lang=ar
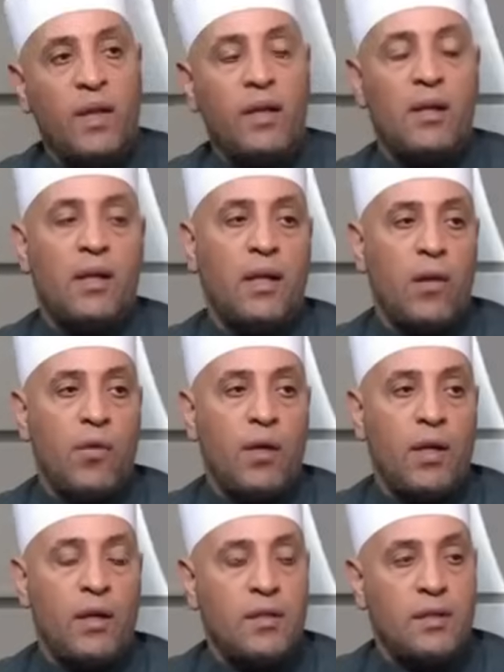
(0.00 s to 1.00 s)
إن
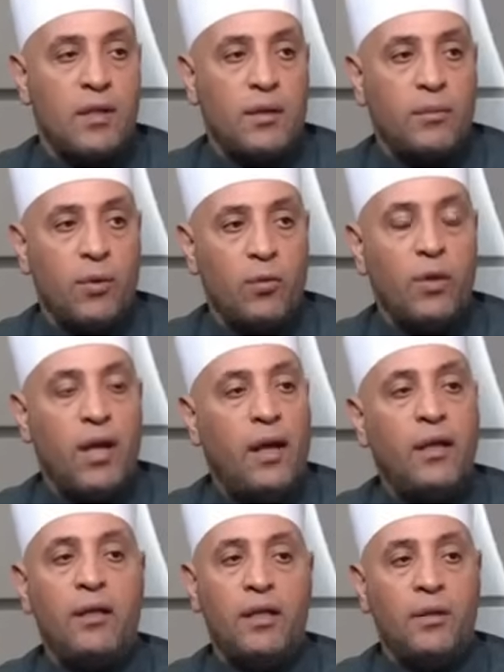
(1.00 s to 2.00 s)
الذين يستكبرون
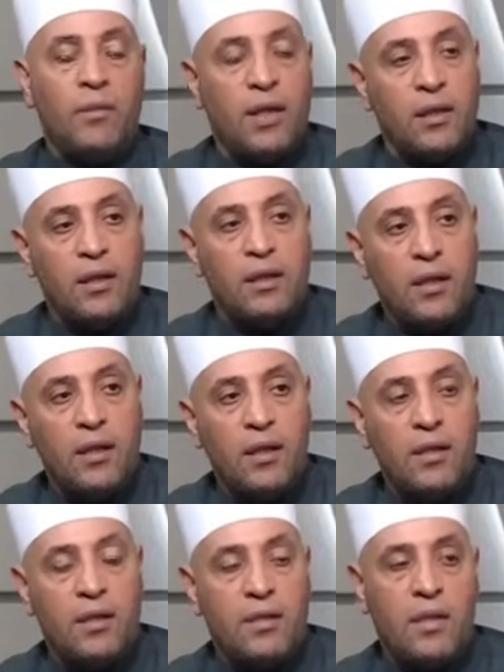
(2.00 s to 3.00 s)
عن عبادتي
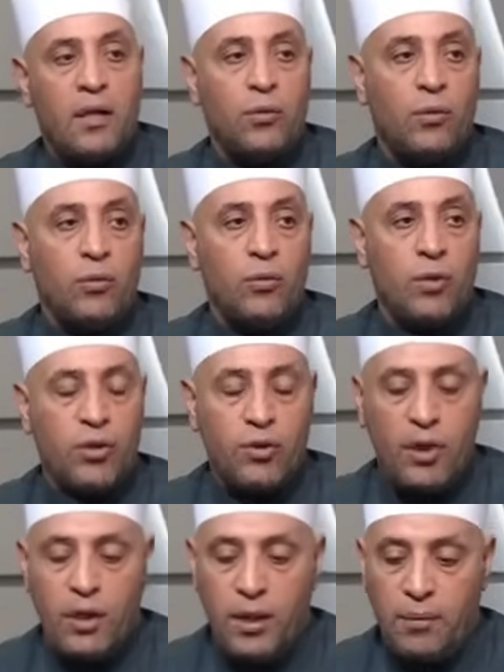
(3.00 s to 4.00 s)
سيدخلون
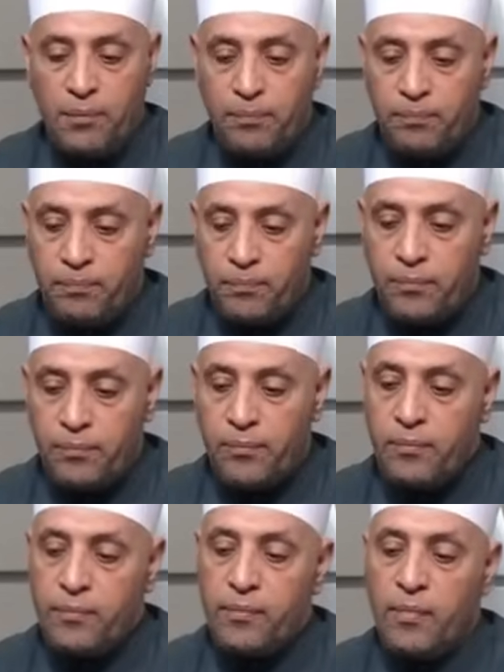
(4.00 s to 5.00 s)
جهنم
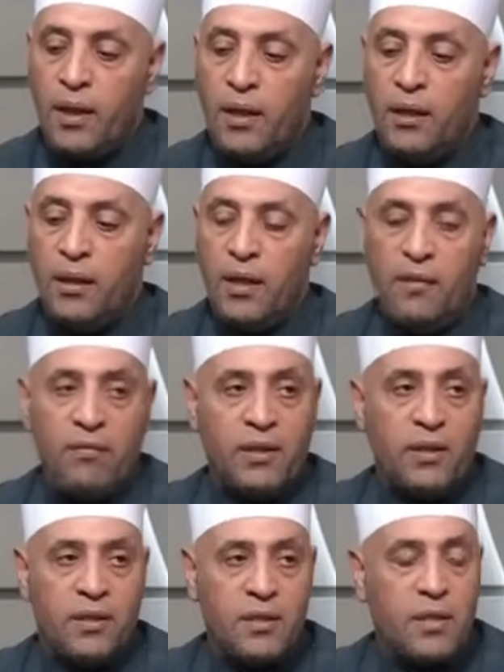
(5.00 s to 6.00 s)

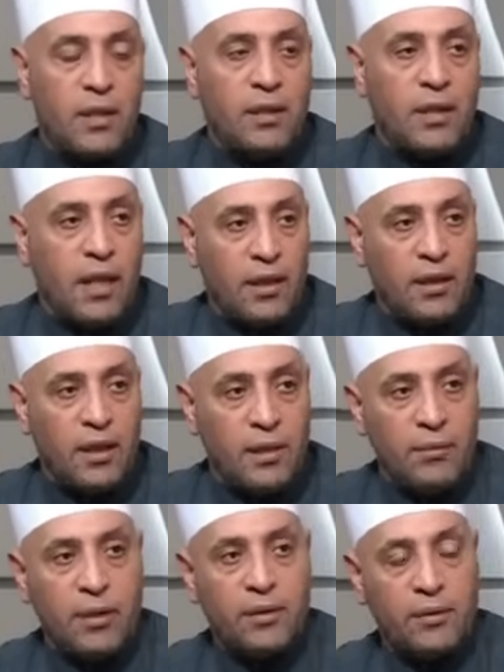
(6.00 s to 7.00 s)
لفت نظري ثلاث
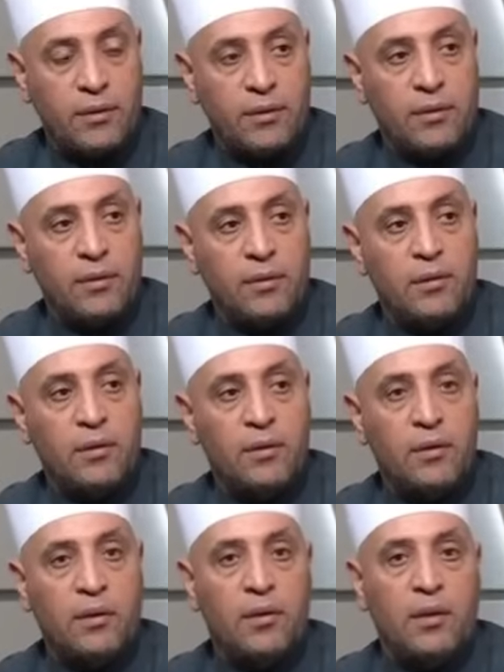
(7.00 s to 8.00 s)
كلمات
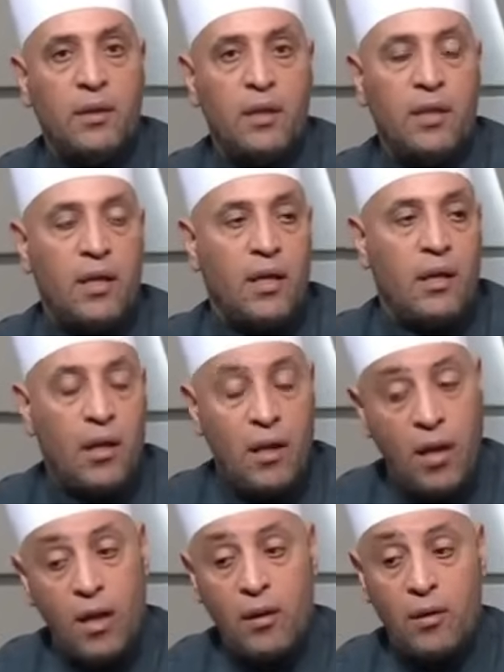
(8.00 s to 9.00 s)
إن
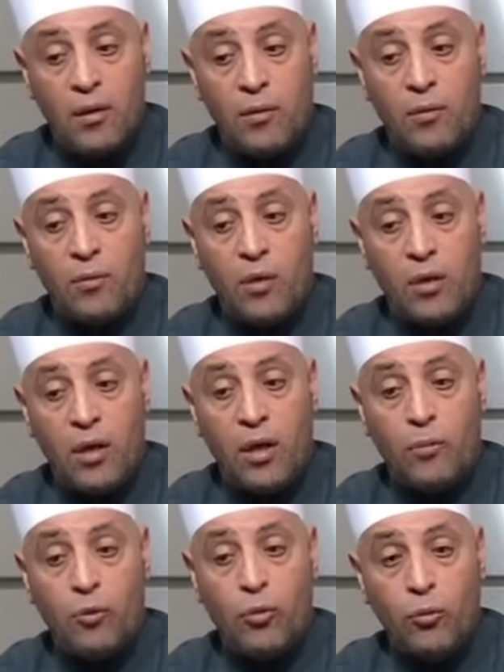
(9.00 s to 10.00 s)
قال وقال
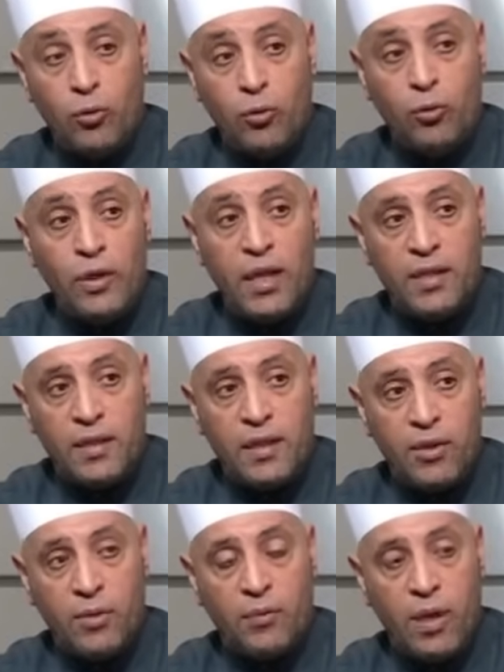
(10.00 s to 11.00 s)
ربكم ادعوني
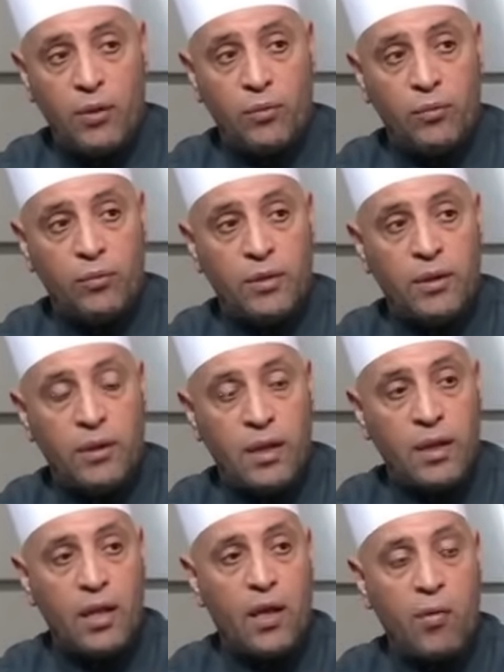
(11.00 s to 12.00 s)
أستجب لكم
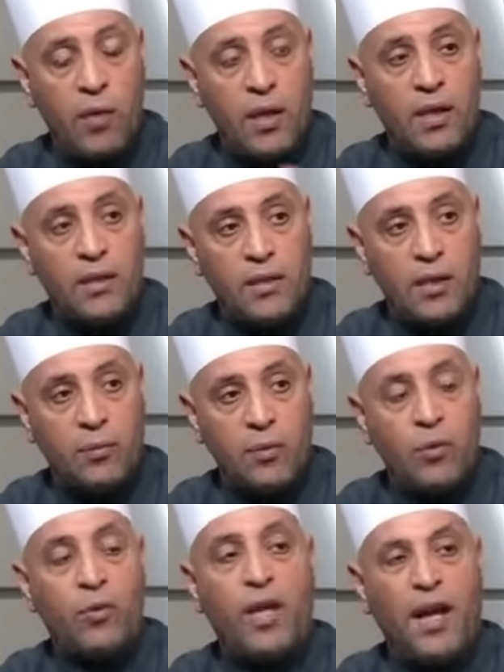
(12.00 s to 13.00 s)
إن الذين
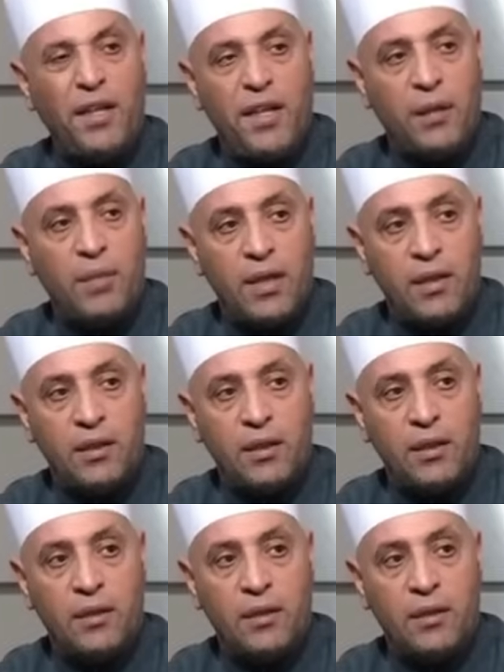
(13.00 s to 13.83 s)
يستكبرون عن عبادتي